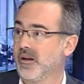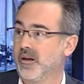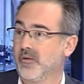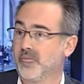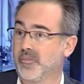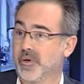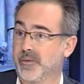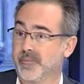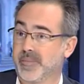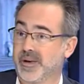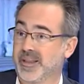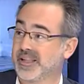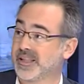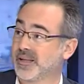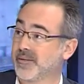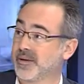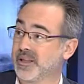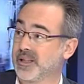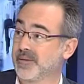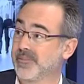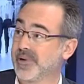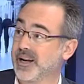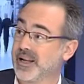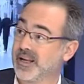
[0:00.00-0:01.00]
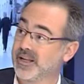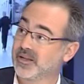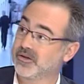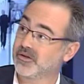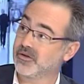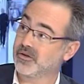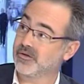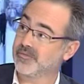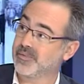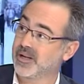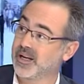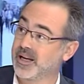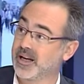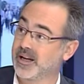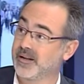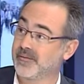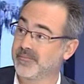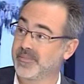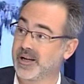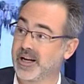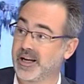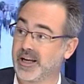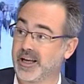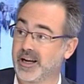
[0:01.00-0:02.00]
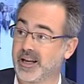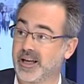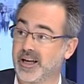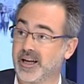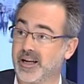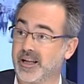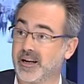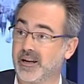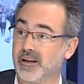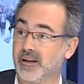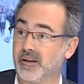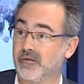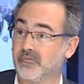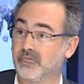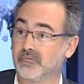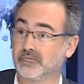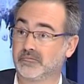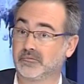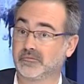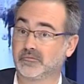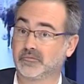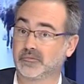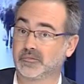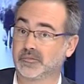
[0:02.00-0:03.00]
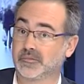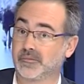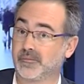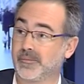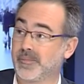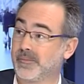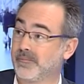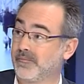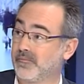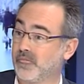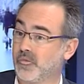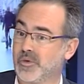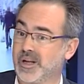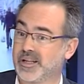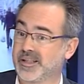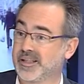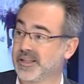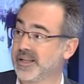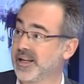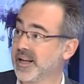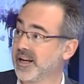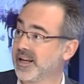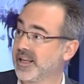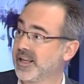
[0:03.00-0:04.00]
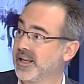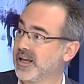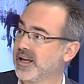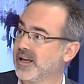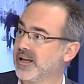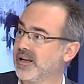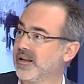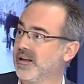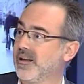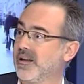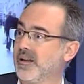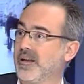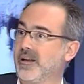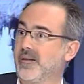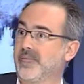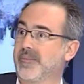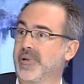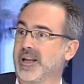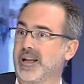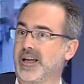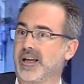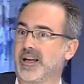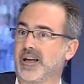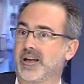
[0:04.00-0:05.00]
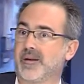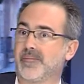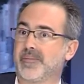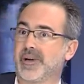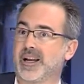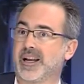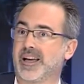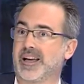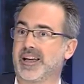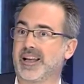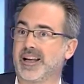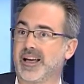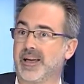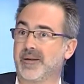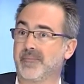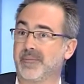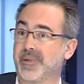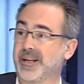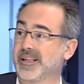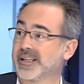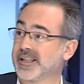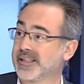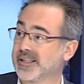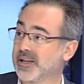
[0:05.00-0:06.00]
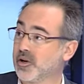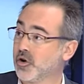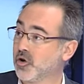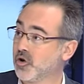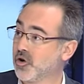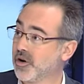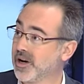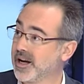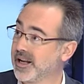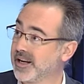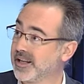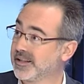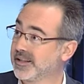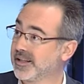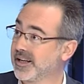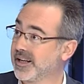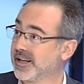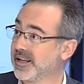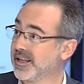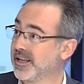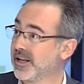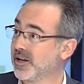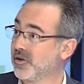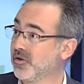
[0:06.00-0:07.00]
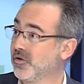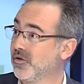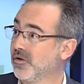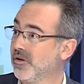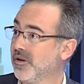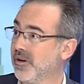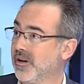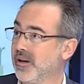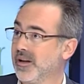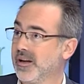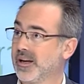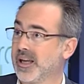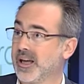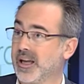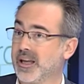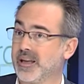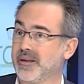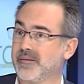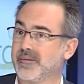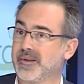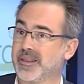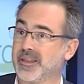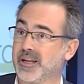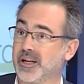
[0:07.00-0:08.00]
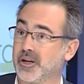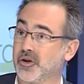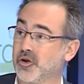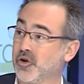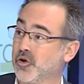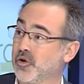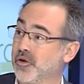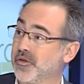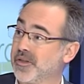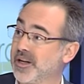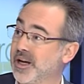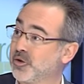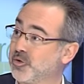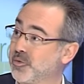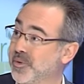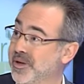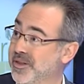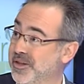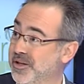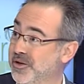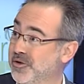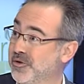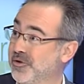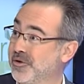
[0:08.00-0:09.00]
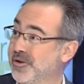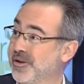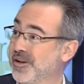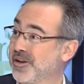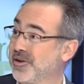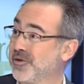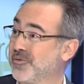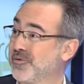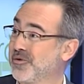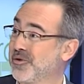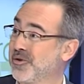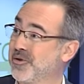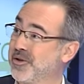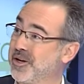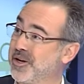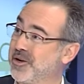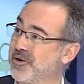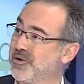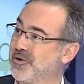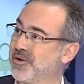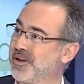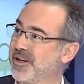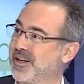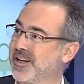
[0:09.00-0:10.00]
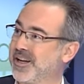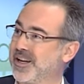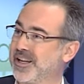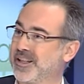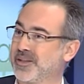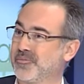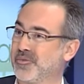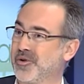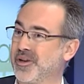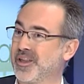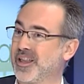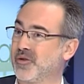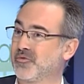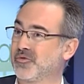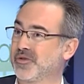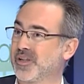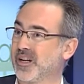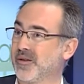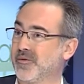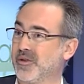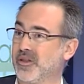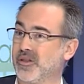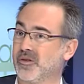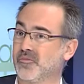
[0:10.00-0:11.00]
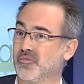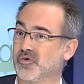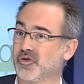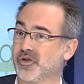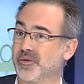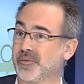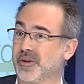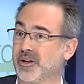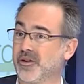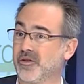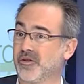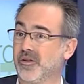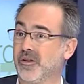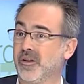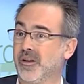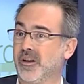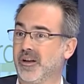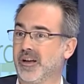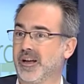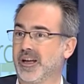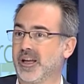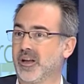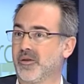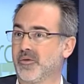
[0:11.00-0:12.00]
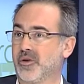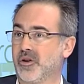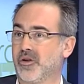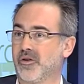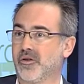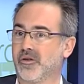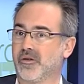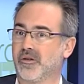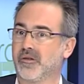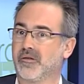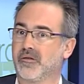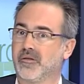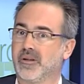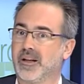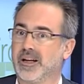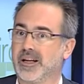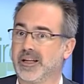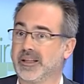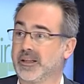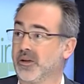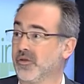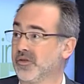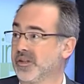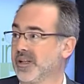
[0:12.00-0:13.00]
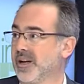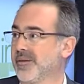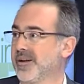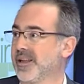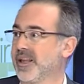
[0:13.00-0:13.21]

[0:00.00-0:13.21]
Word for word: pues precisamente para eso, ¿no? para, crear una sinergia, para, que las empresas se conozcan entre ellas, ¿no? que hay veces que no conoces a tu vecino, como yo digo, eh, que te puede dar un servicio mucho mejor que a lo mejor el que te lo estaba